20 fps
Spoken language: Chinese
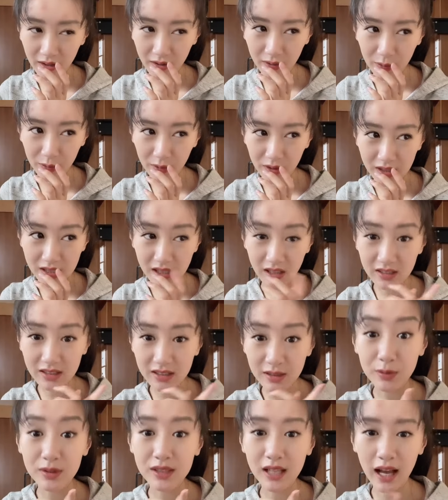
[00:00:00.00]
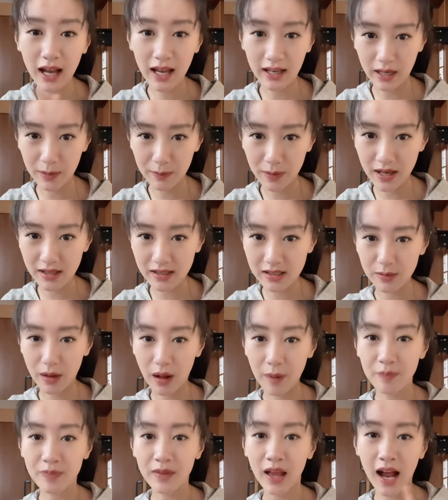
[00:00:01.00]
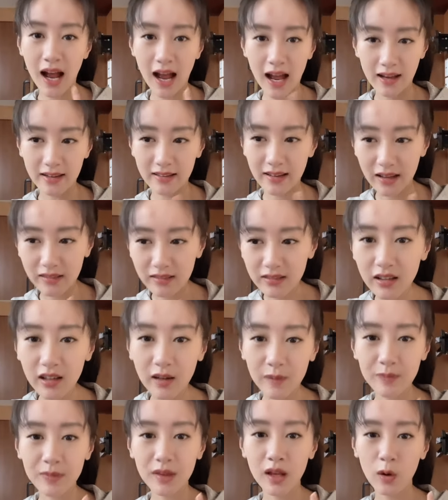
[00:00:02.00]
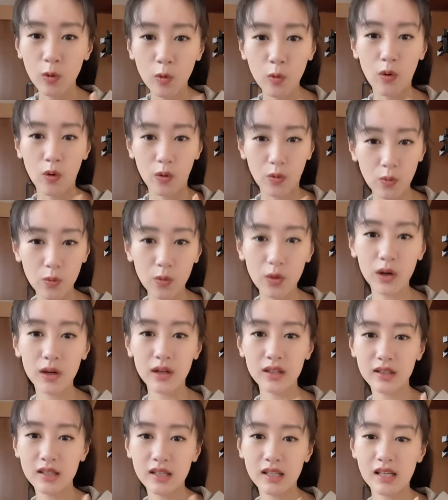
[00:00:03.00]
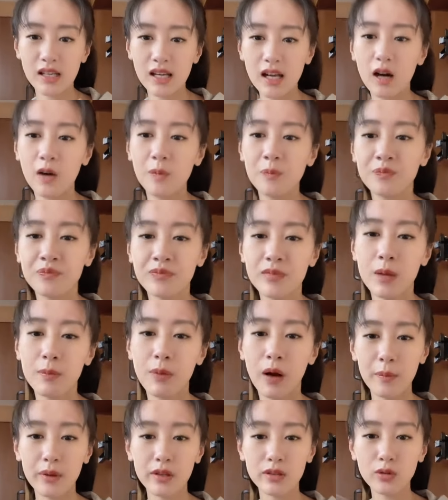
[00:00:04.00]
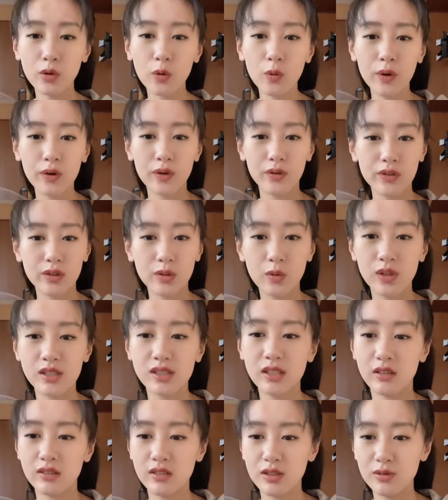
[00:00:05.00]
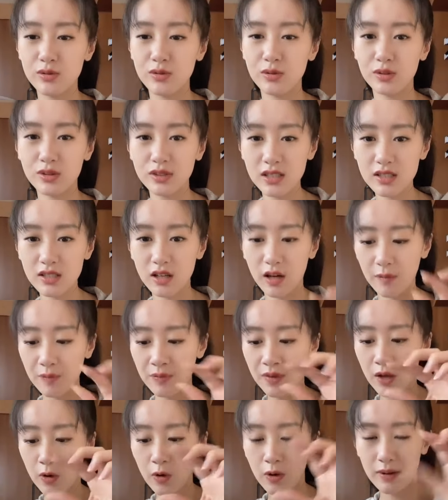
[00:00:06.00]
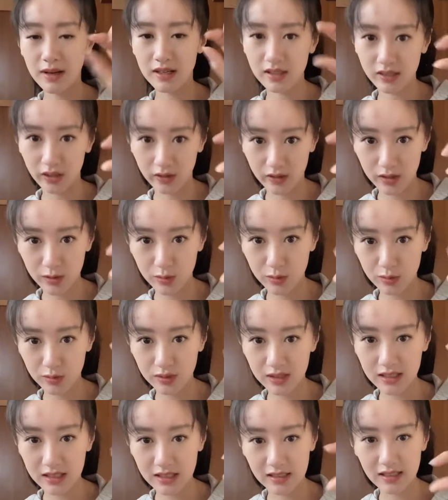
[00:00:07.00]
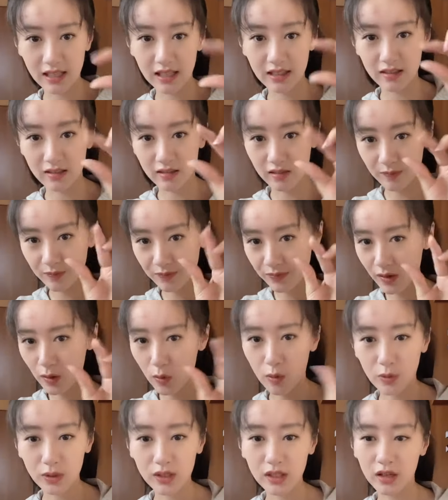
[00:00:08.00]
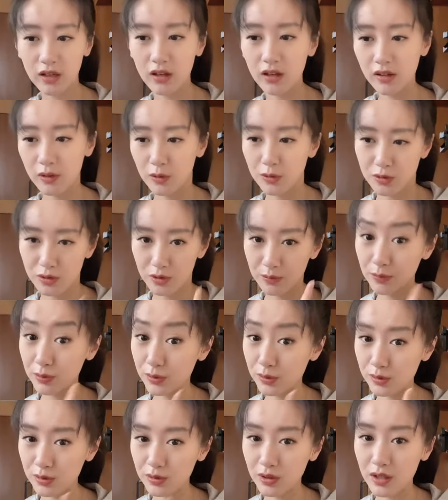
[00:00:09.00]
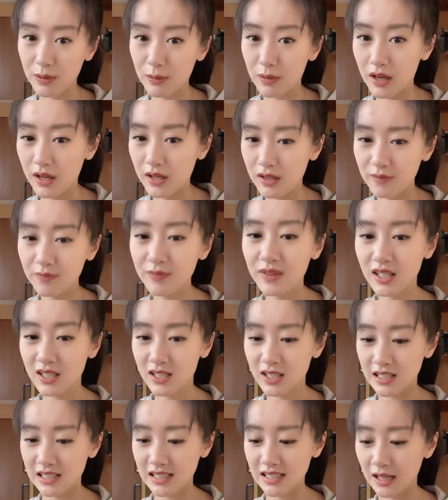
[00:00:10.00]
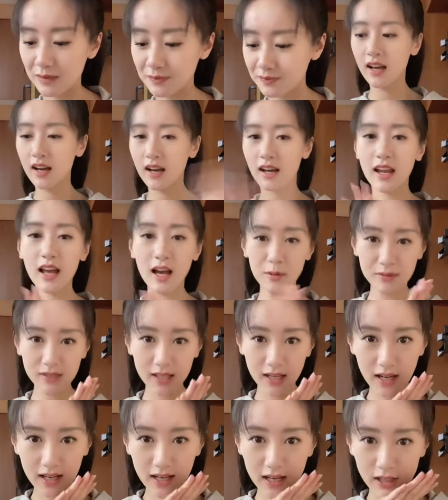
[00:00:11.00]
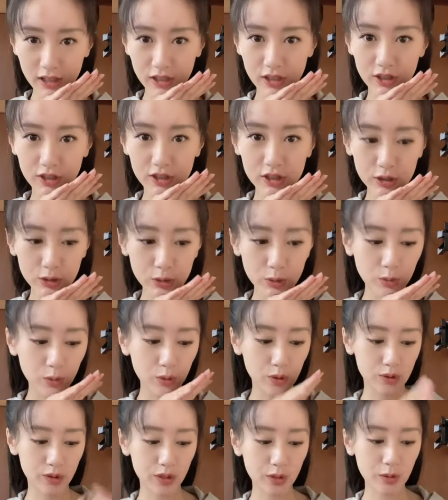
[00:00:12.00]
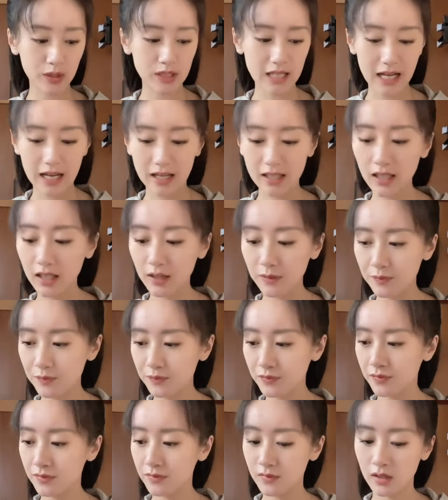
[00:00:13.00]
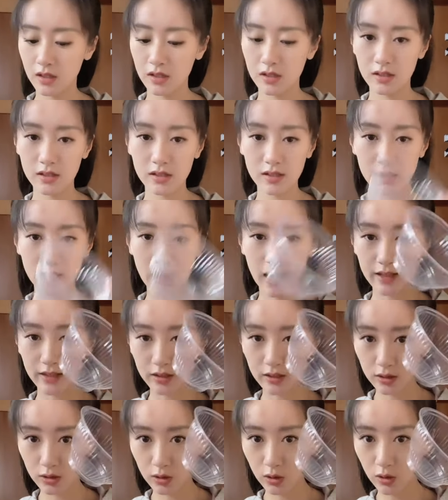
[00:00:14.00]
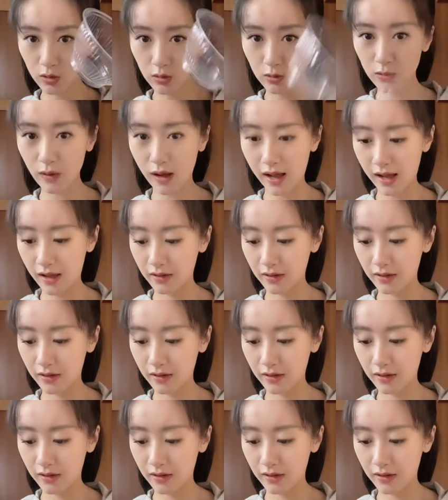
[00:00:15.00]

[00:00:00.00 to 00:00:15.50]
我上次不是在海南拍戏嘛，海南的火锅底料。旁边都会有一锅小金桔，我经常会把这个小金桔挤在那个火锅调料里，我觉得不错，你们可以试一下。好了，我们接下来开始制作水果茶了。先拿一个空碗，